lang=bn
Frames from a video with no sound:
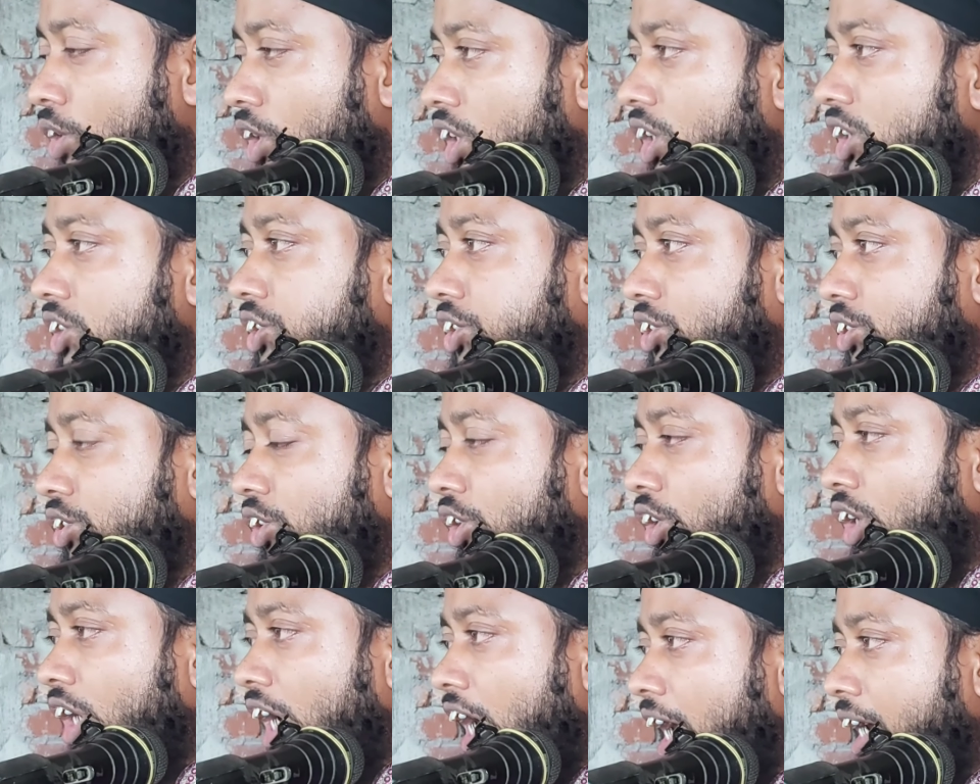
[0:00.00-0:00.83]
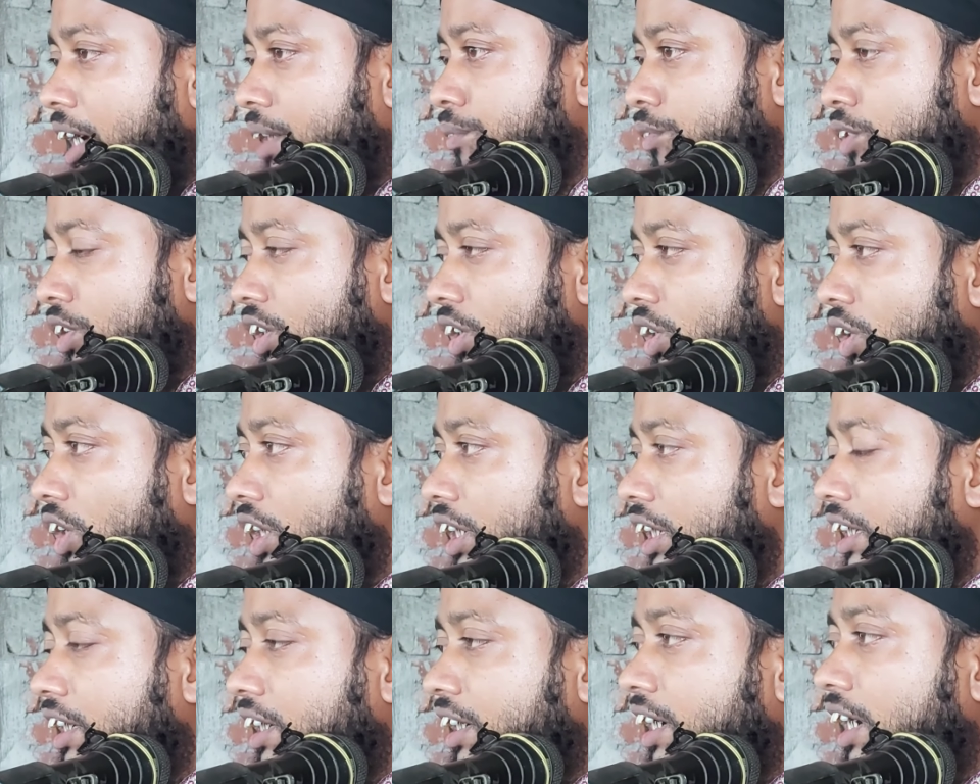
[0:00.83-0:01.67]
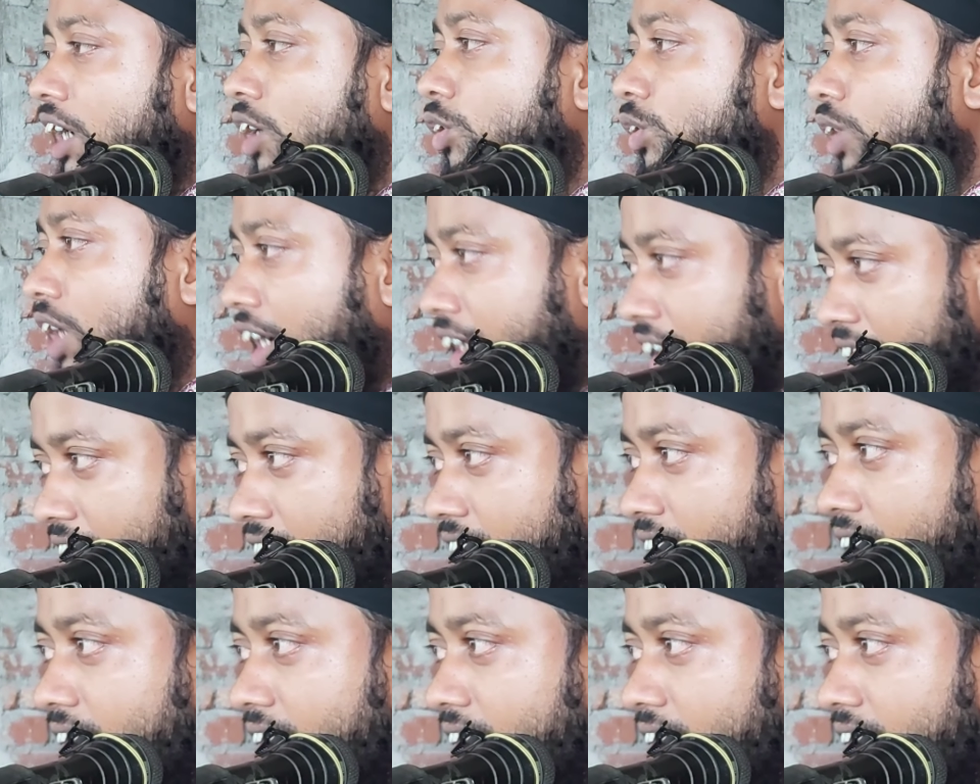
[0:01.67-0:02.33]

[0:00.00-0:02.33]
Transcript: বয়স্ক আর মনে হয় কেউ নাই